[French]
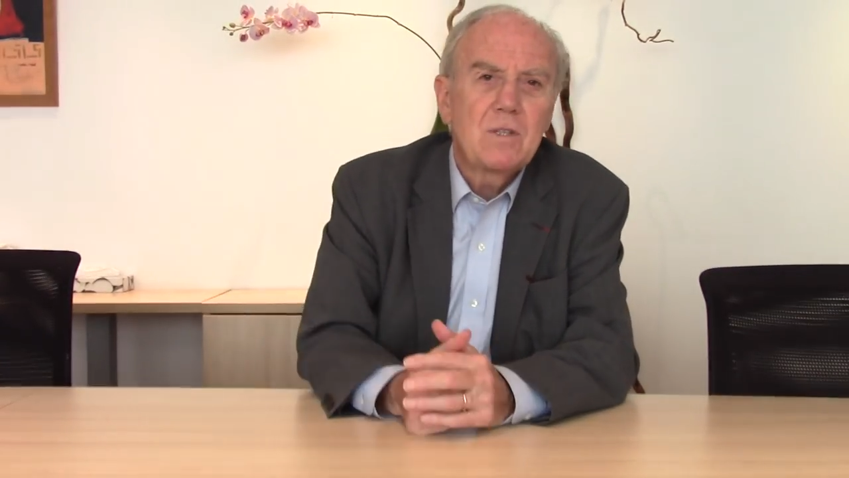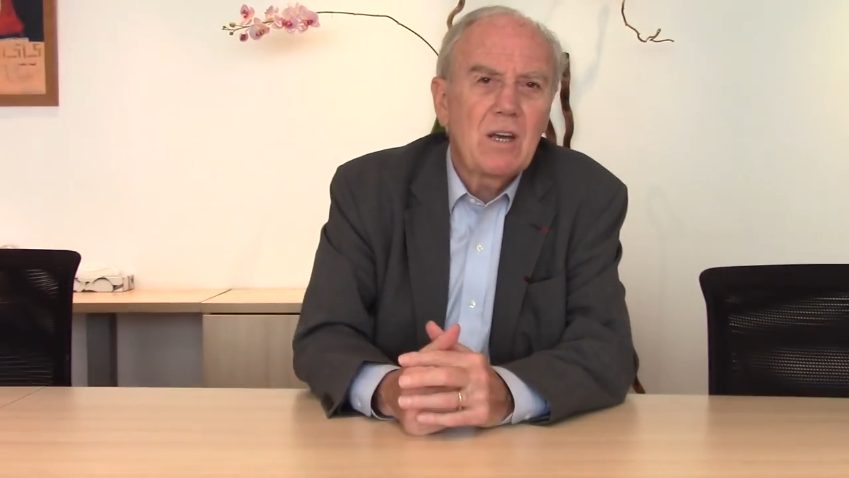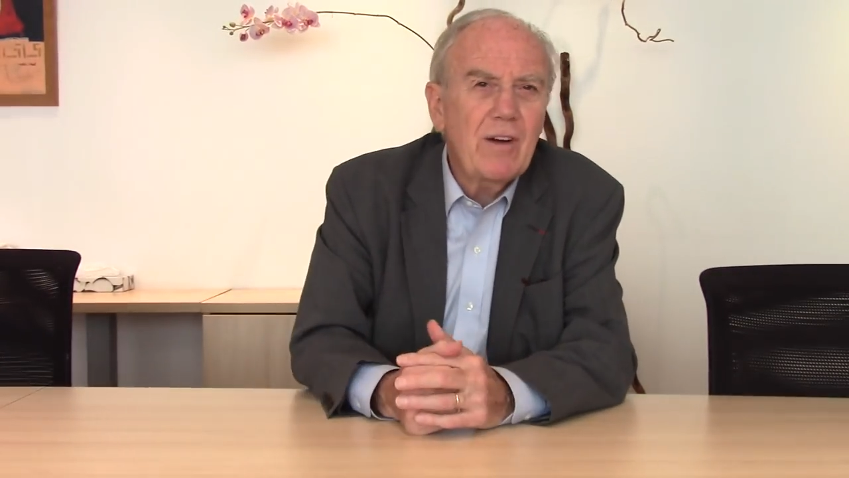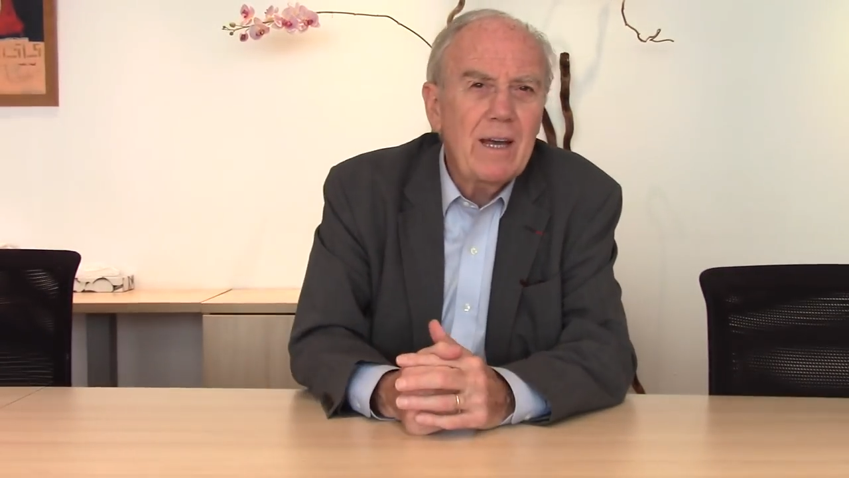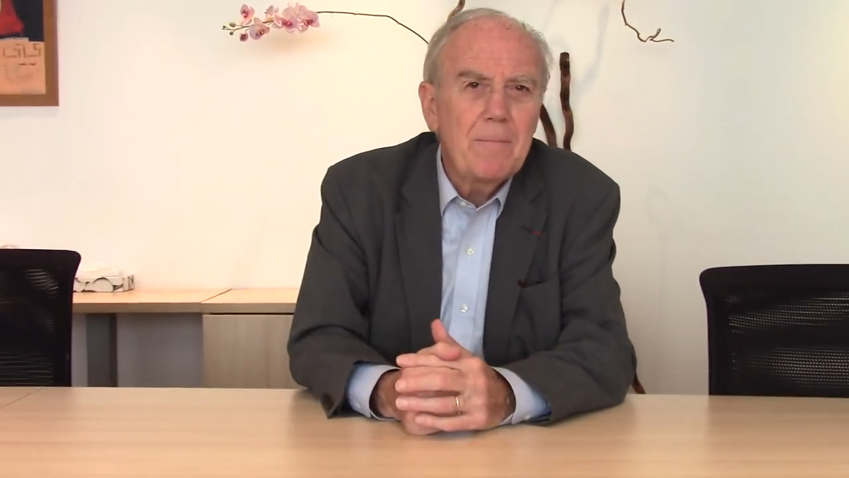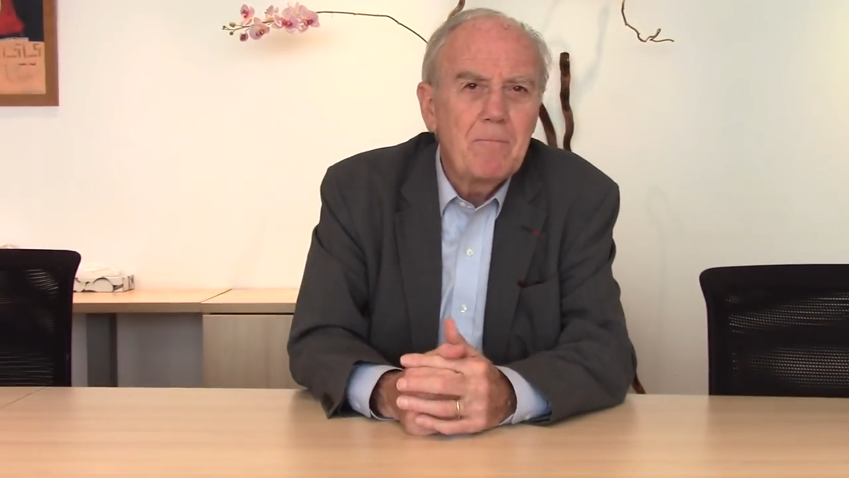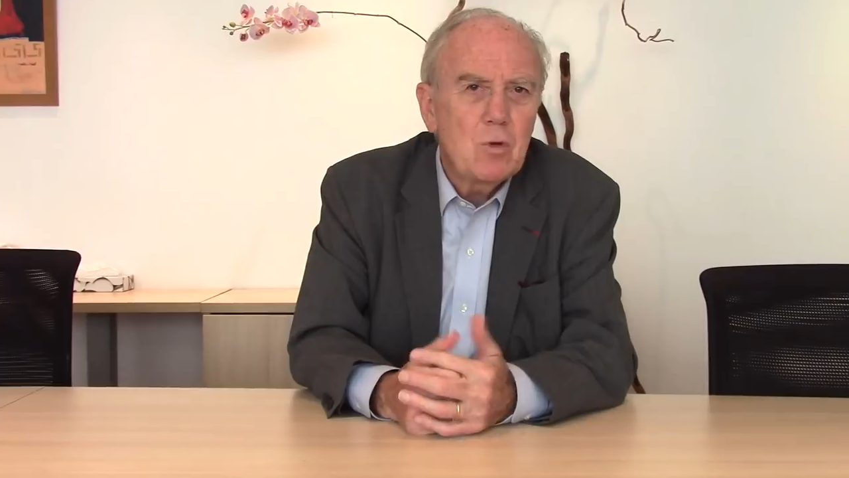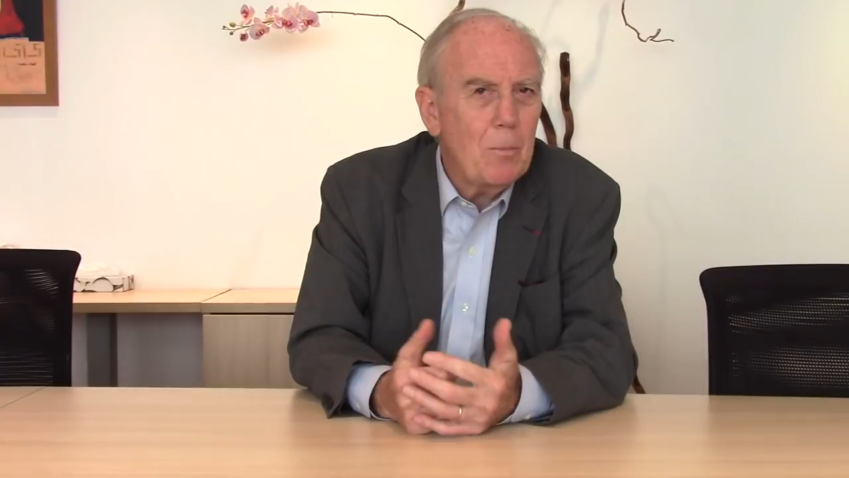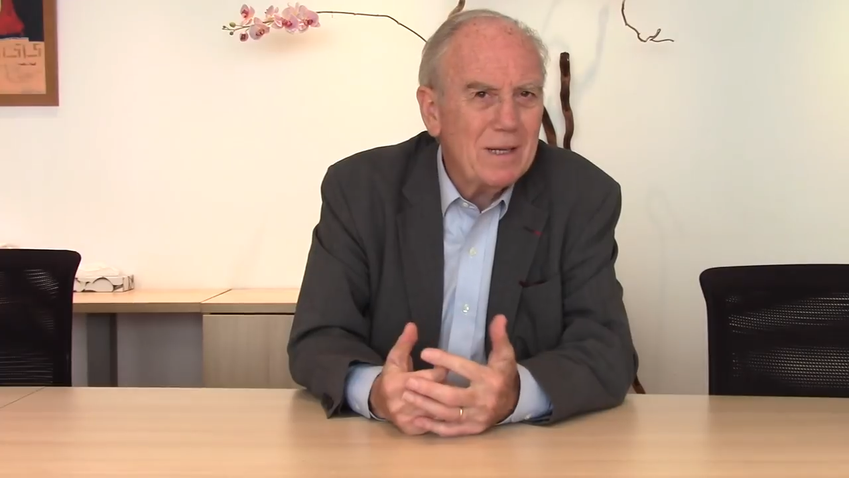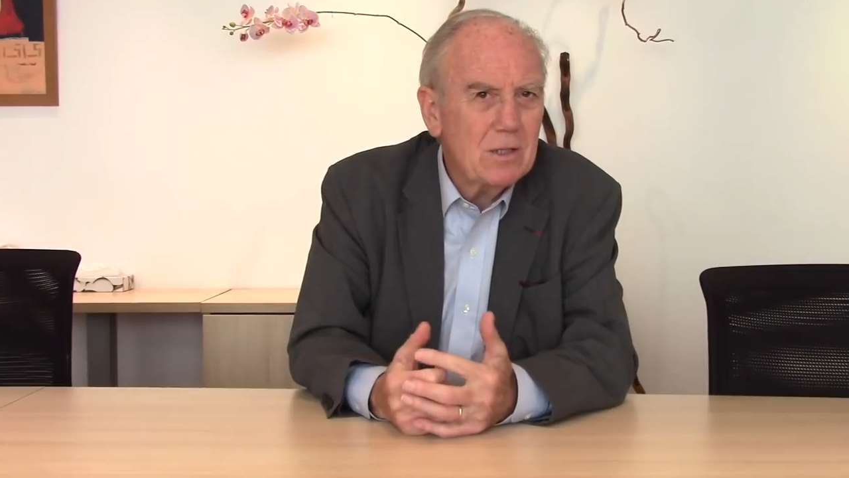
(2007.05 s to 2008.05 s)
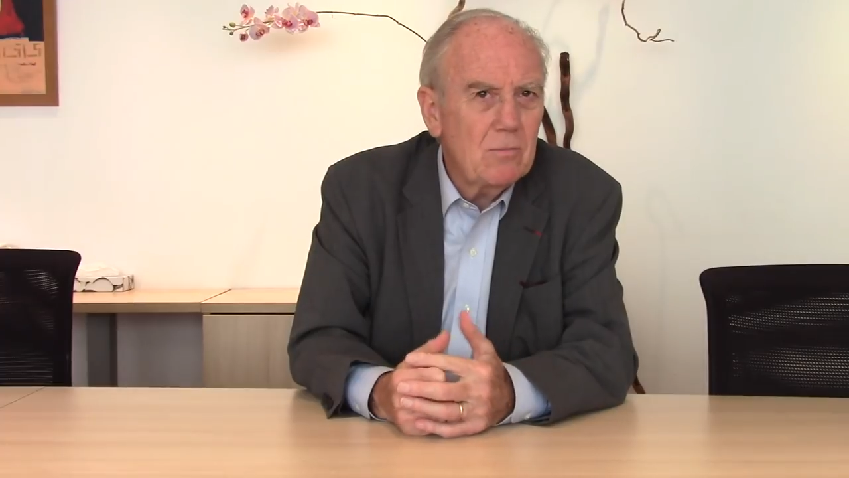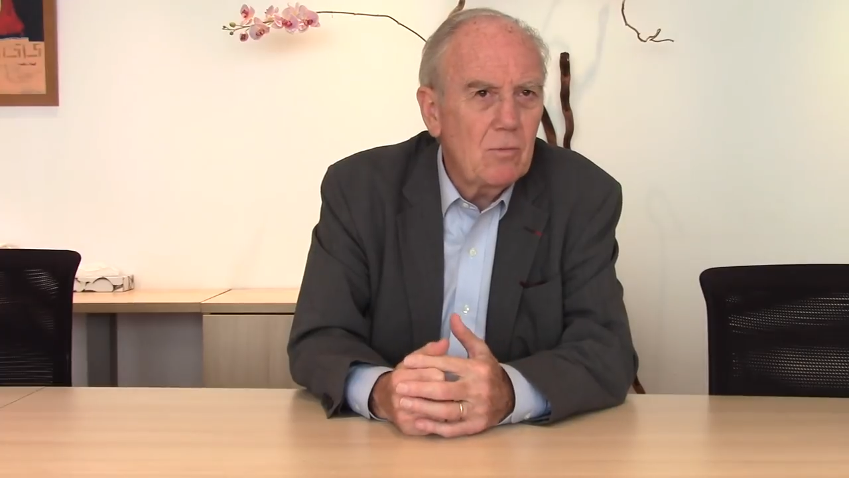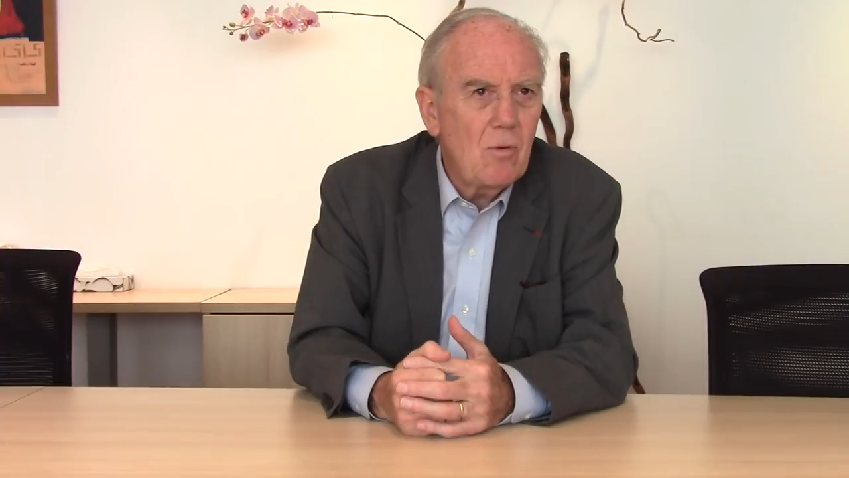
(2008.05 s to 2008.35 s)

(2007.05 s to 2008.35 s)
C'est vrai, je passe un bon